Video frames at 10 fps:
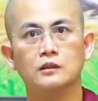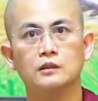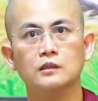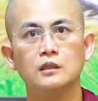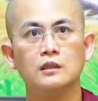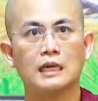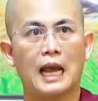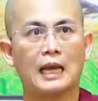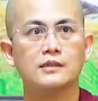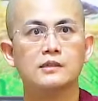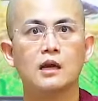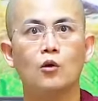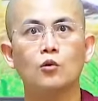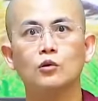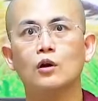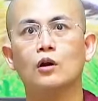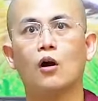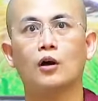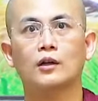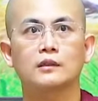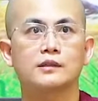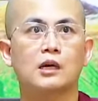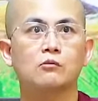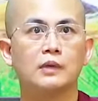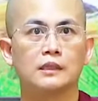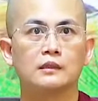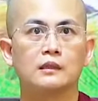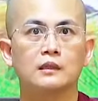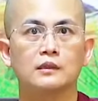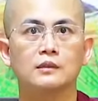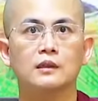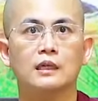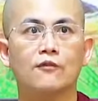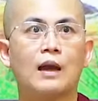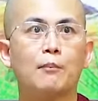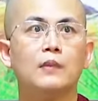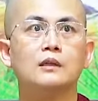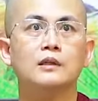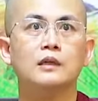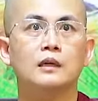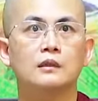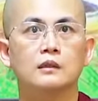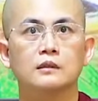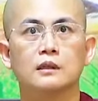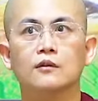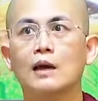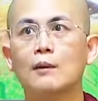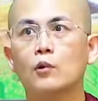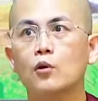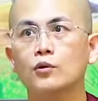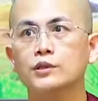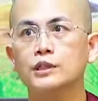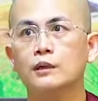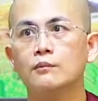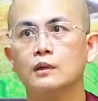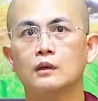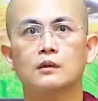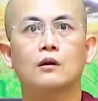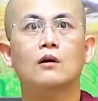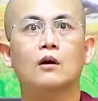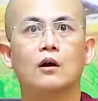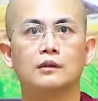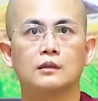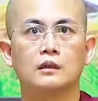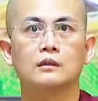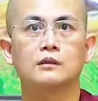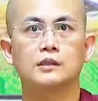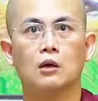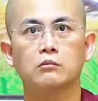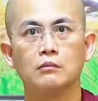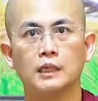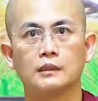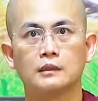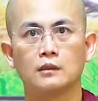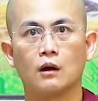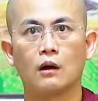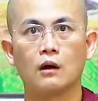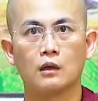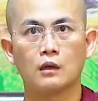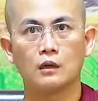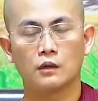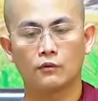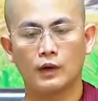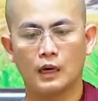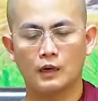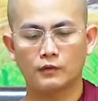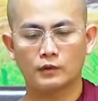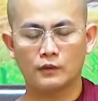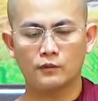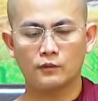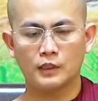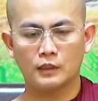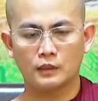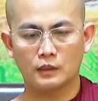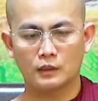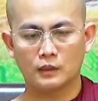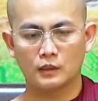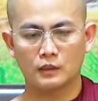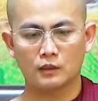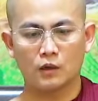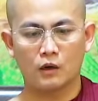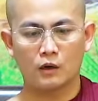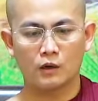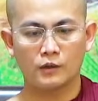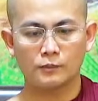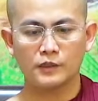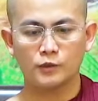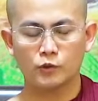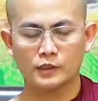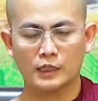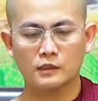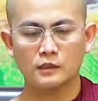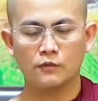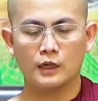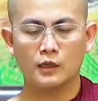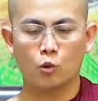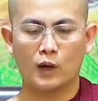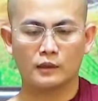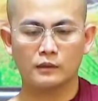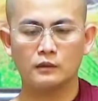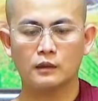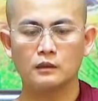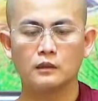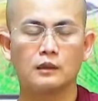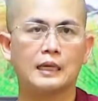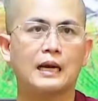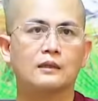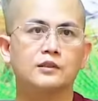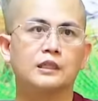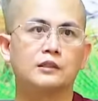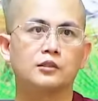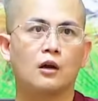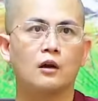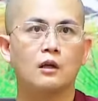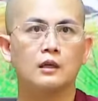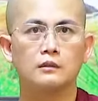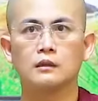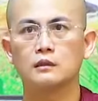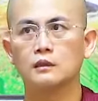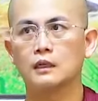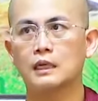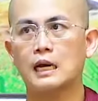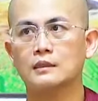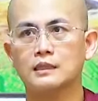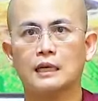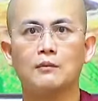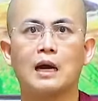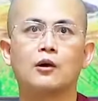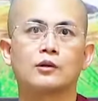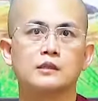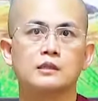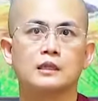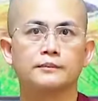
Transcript: những cái xấu nó còn ở trong mình những cái pháp bất thiện những cái pháp ô nhiễm nó còn ở trong mình đó và cái vị ờ, đó biết suy xét như vậy hoặc được người khác chỉ cho được người khác dạy bảo cái gì